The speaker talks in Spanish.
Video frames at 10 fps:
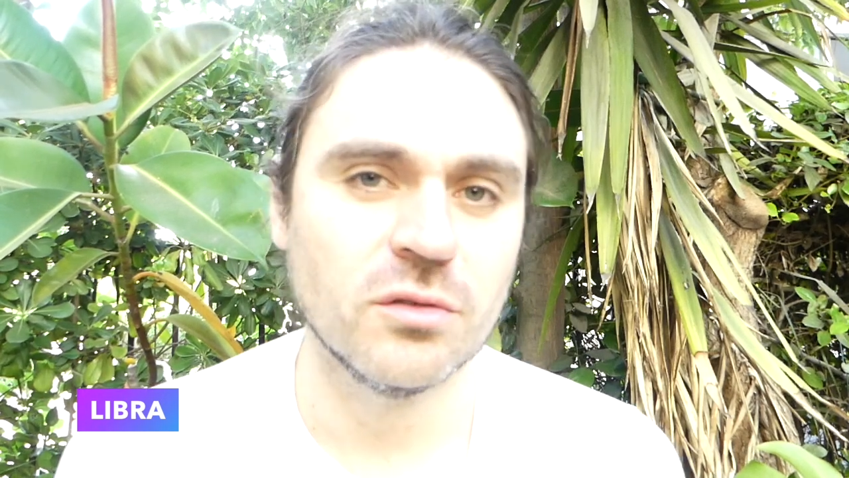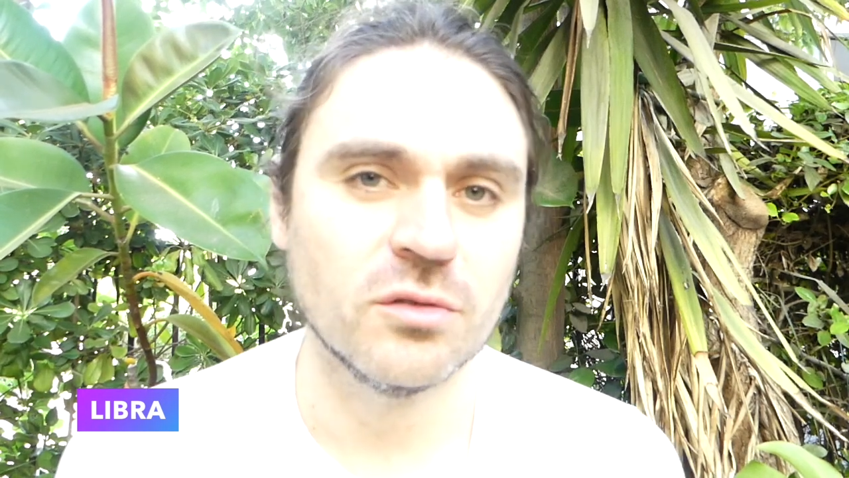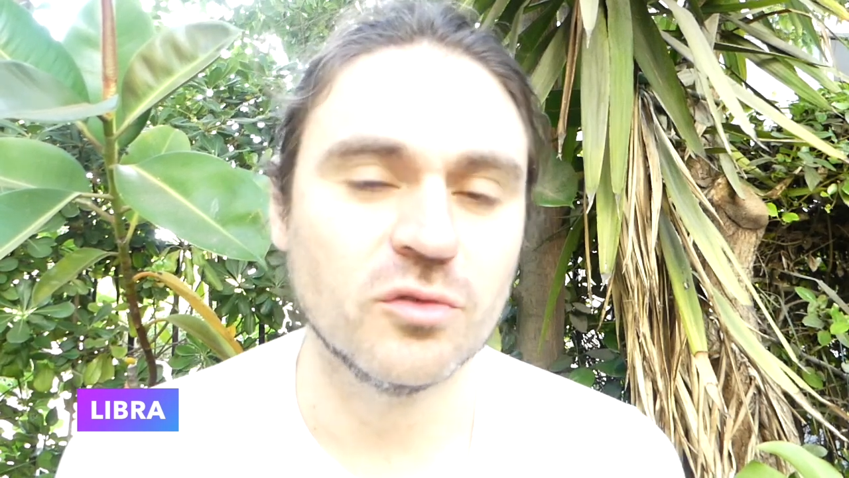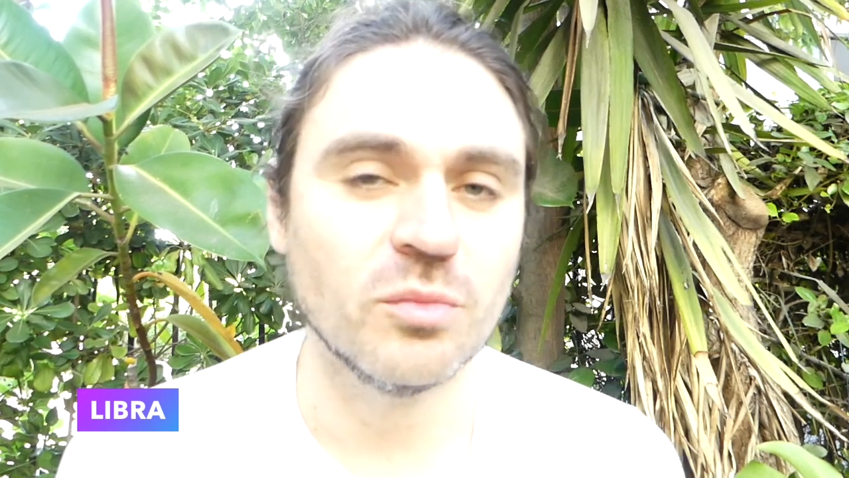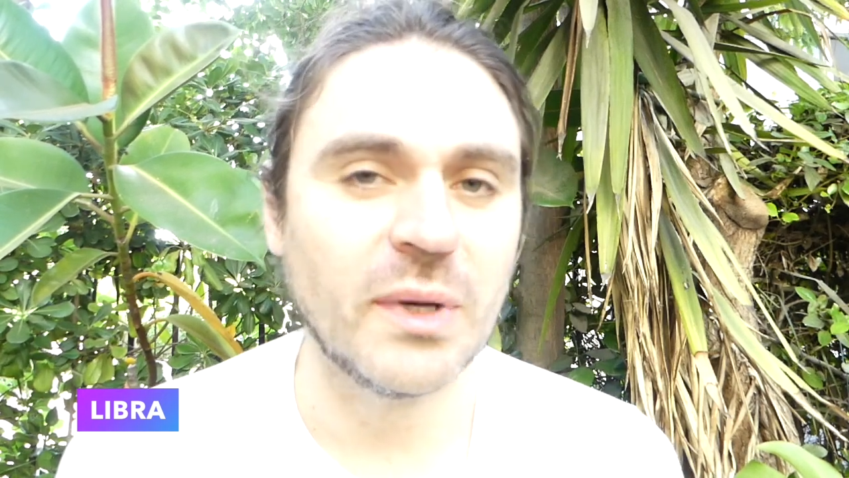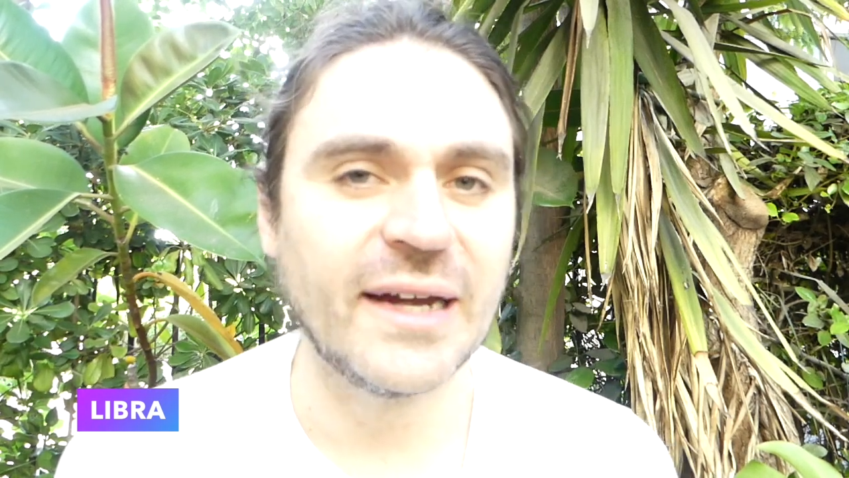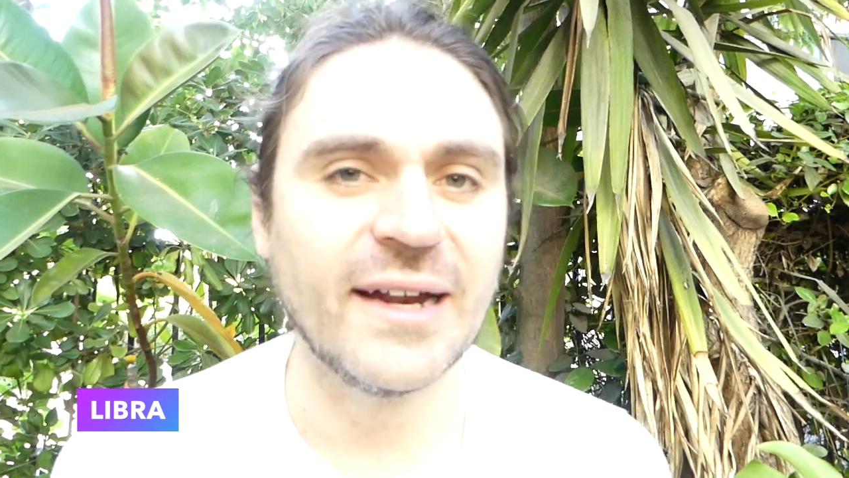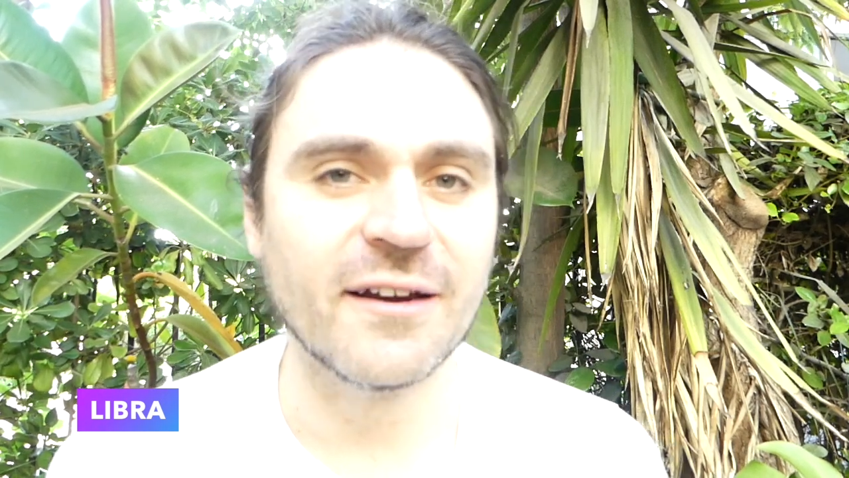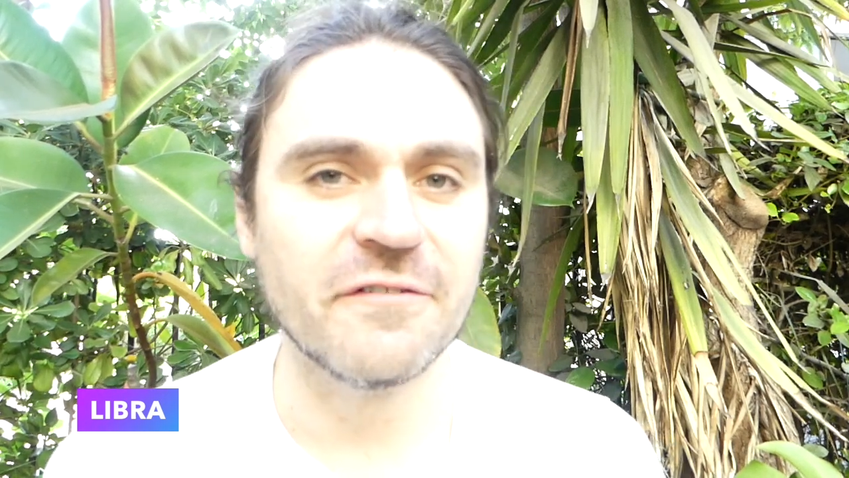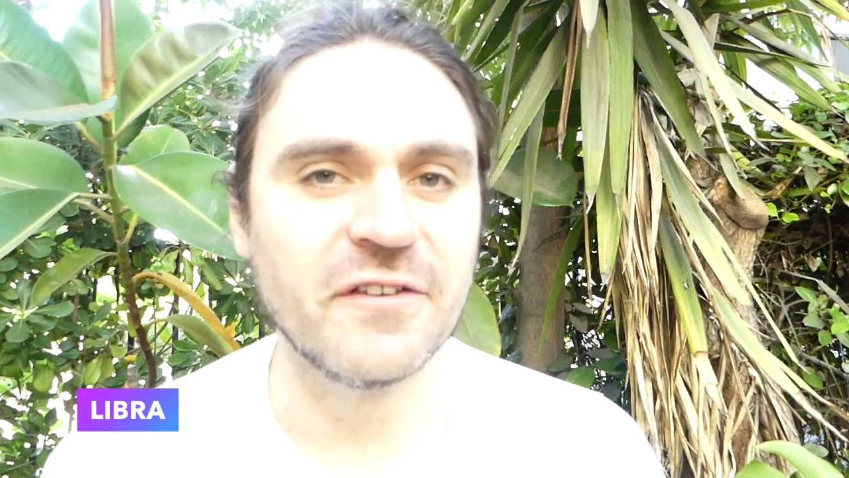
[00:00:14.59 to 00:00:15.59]
con sus
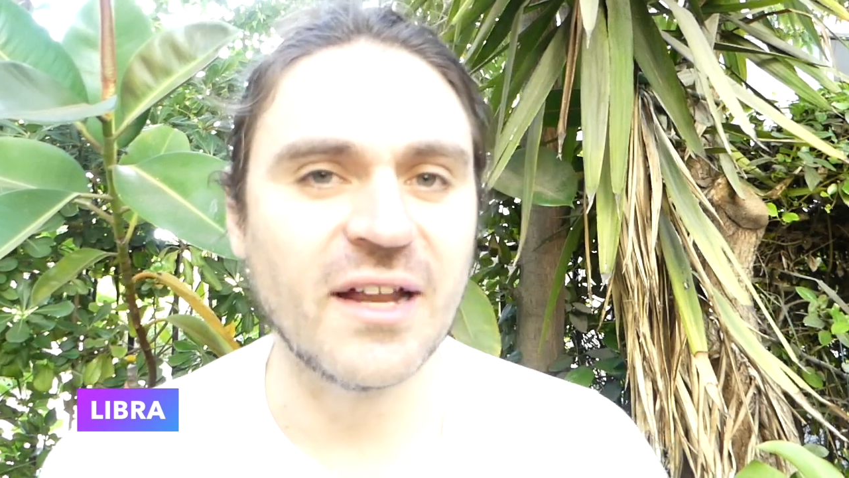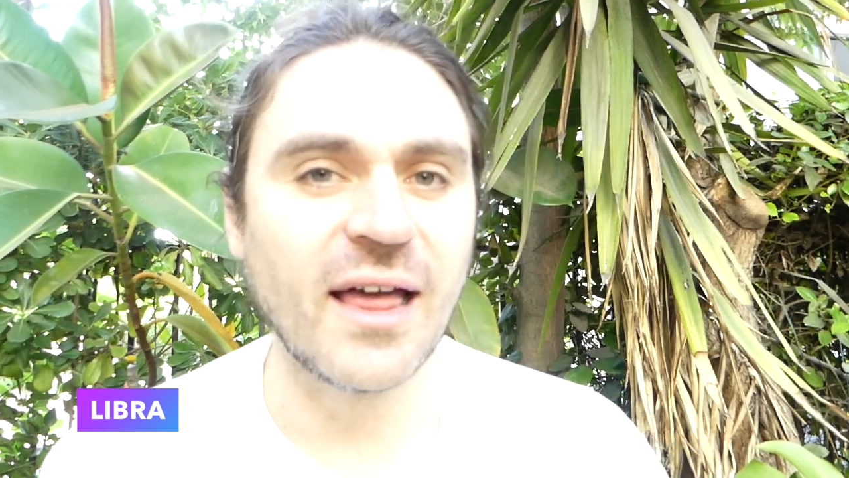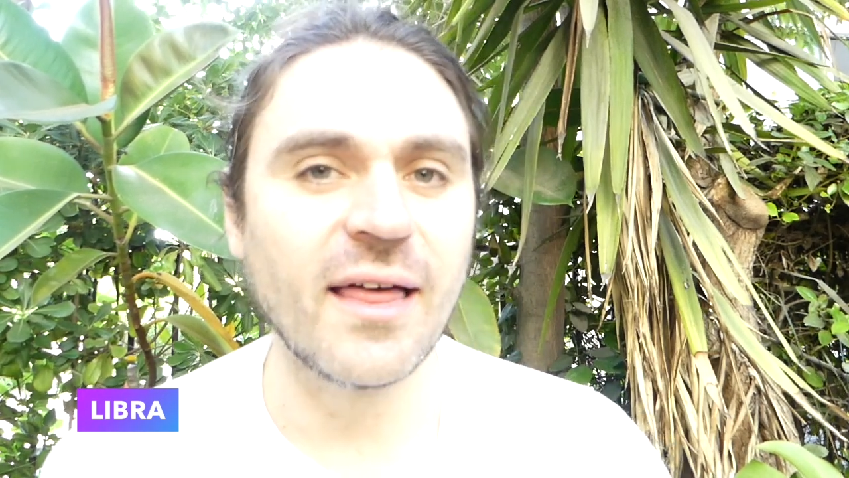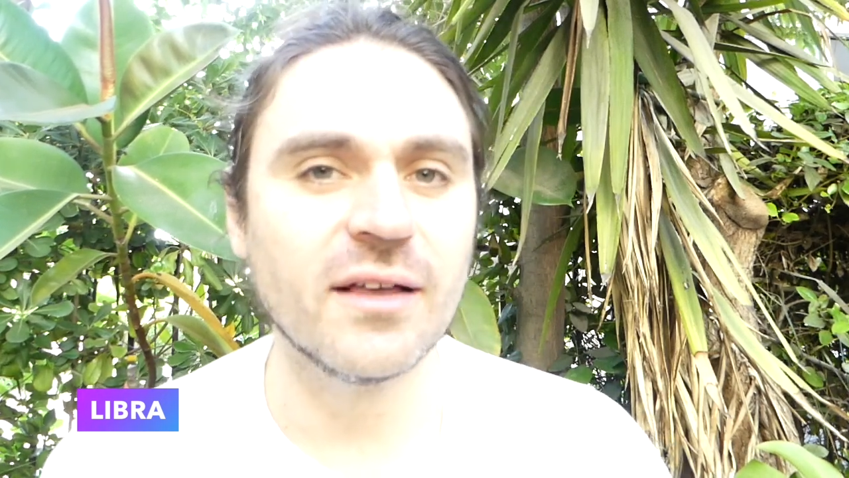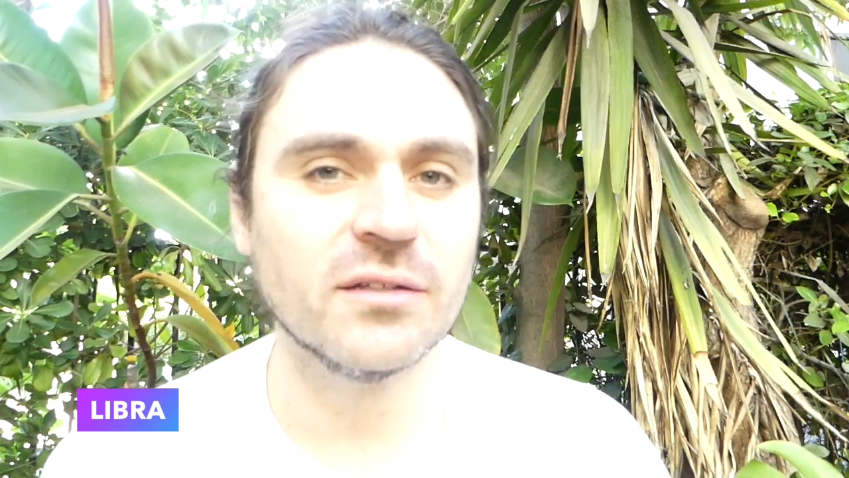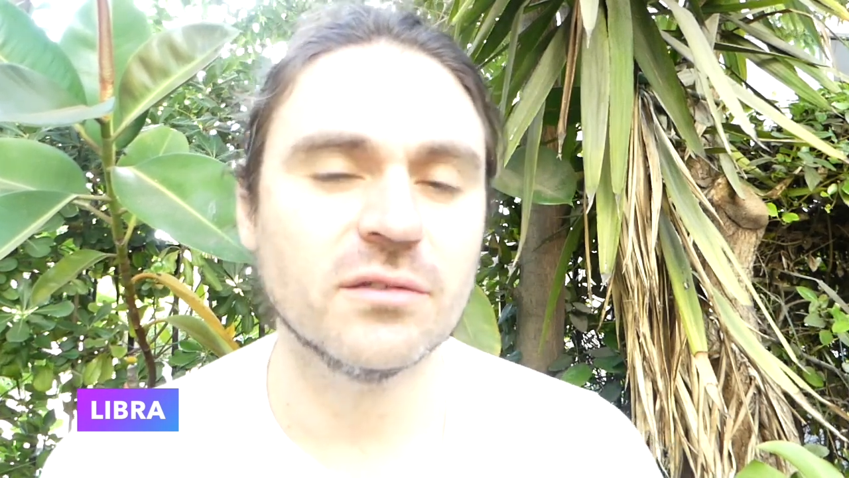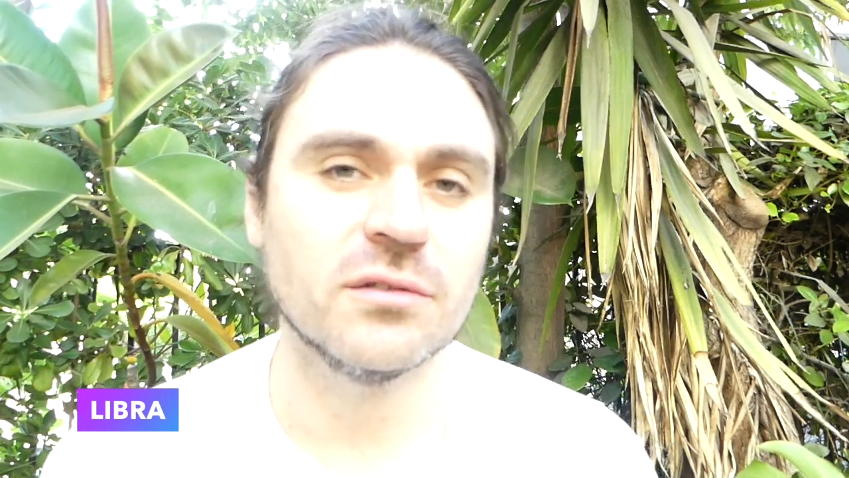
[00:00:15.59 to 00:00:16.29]
maneras refinadas,